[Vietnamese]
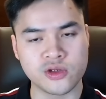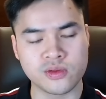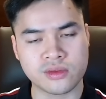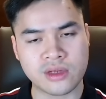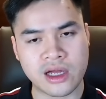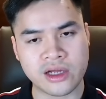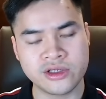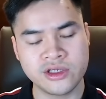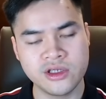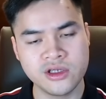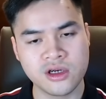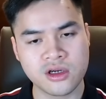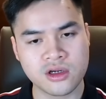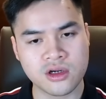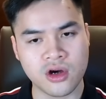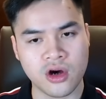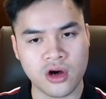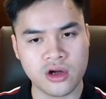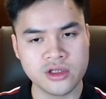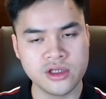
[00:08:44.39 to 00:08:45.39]
chúng ta chưa
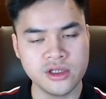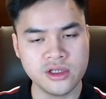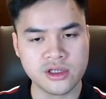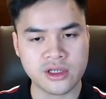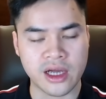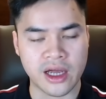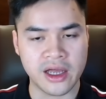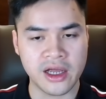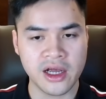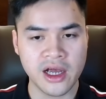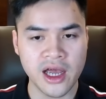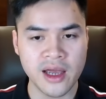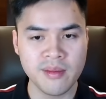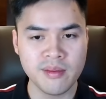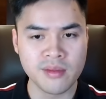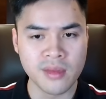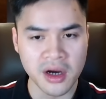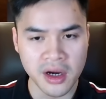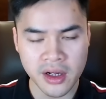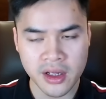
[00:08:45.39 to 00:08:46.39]
có những cái game
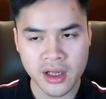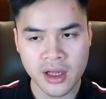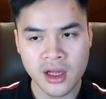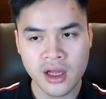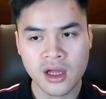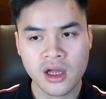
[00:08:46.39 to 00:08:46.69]
mới